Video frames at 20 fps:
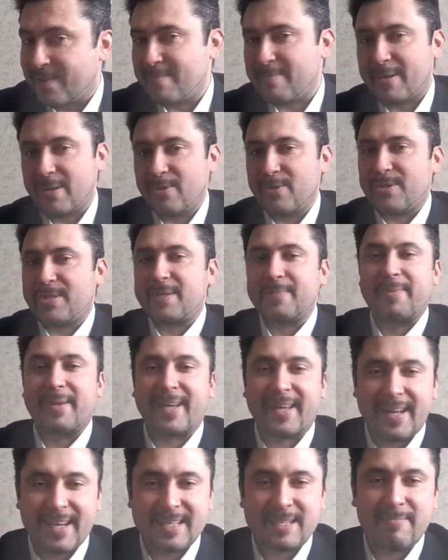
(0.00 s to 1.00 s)
Вы получите
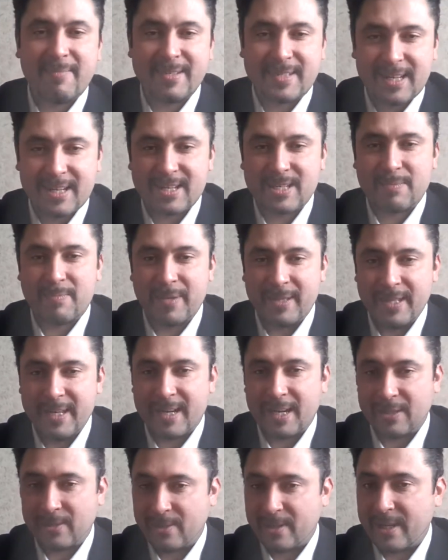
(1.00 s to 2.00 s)
прекрасный массаж спины,
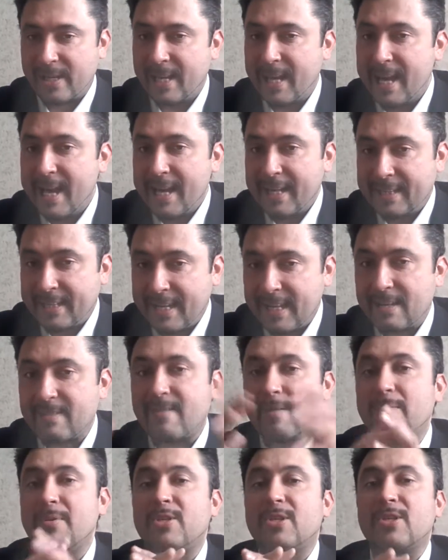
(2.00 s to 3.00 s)
который так в
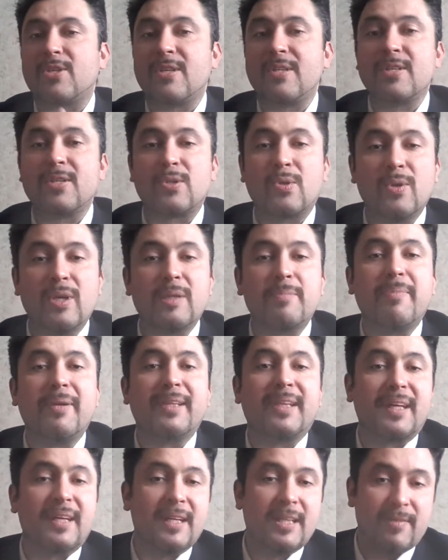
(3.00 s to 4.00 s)
обычной жизни стоит
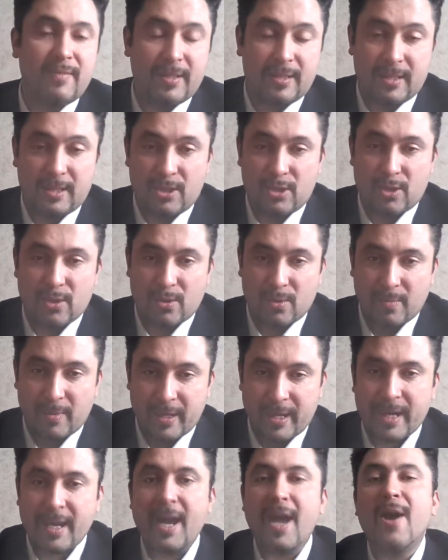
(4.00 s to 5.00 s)
полторы-две тысячи
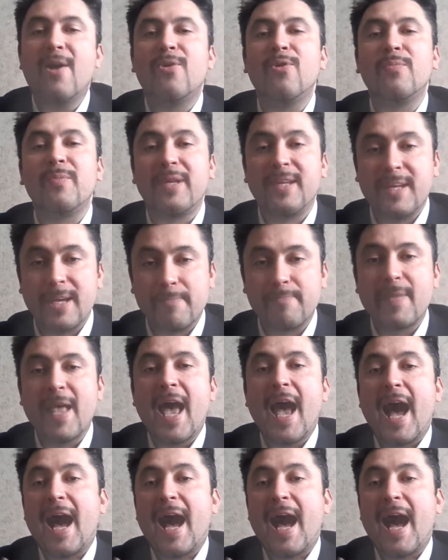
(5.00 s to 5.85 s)
рублей у меня,